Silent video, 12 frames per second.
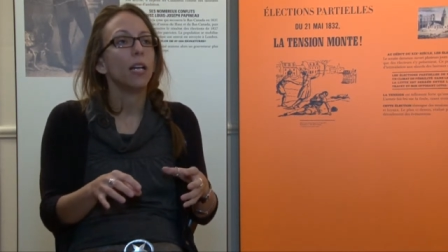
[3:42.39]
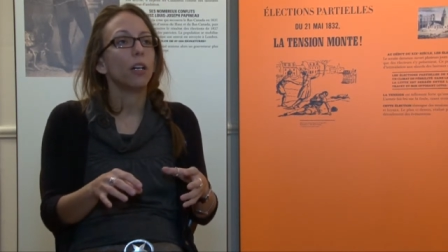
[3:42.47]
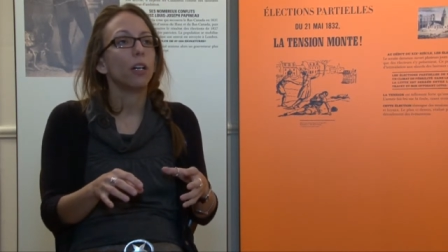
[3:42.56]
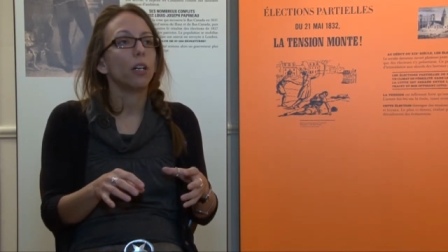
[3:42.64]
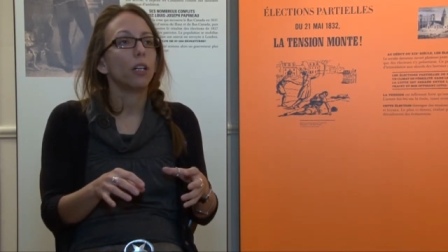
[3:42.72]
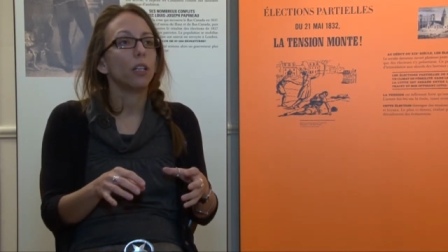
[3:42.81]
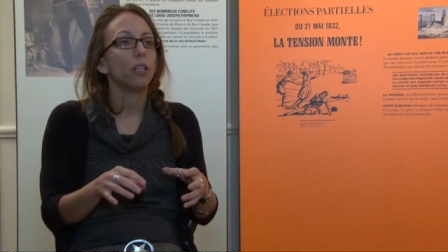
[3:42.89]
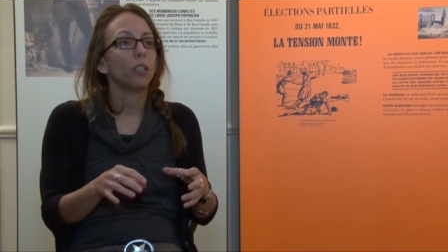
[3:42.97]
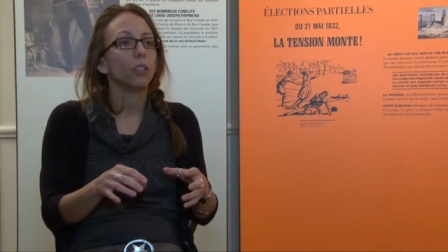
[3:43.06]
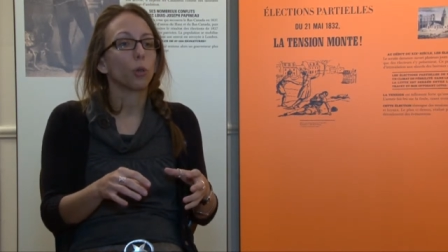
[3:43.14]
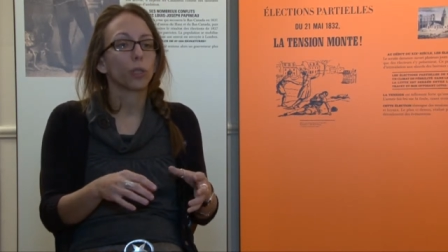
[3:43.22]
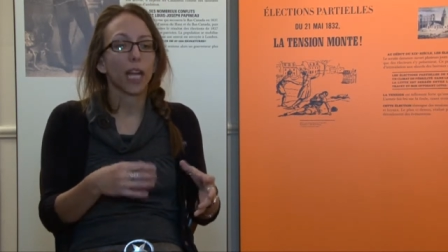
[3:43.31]

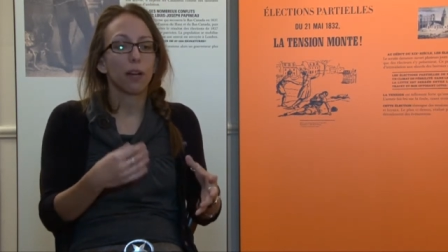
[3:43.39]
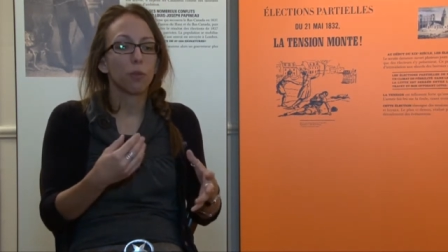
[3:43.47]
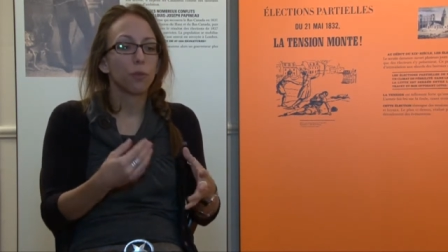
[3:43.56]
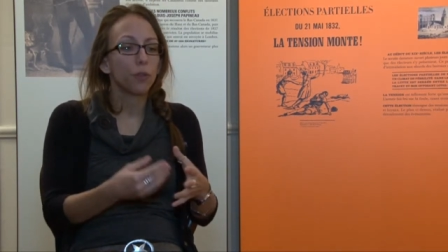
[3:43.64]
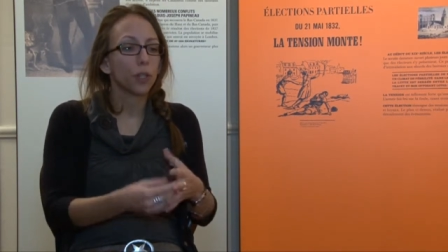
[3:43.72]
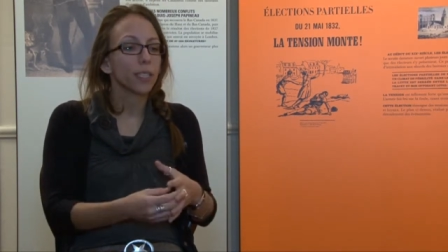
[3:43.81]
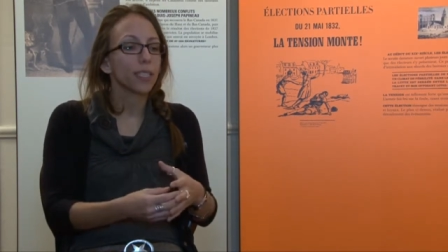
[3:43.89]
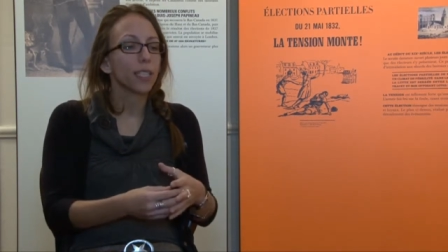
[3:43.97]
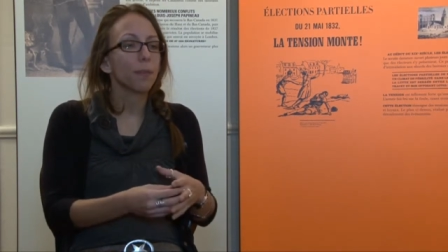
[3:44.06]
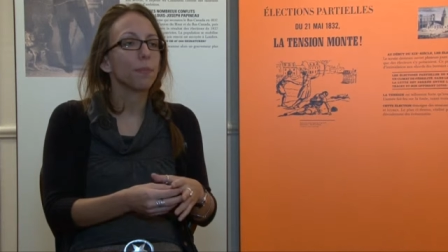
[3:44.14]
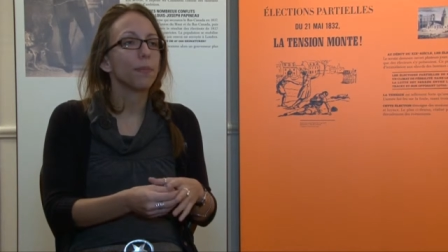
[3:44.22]
Euh, donc, travaux forcés,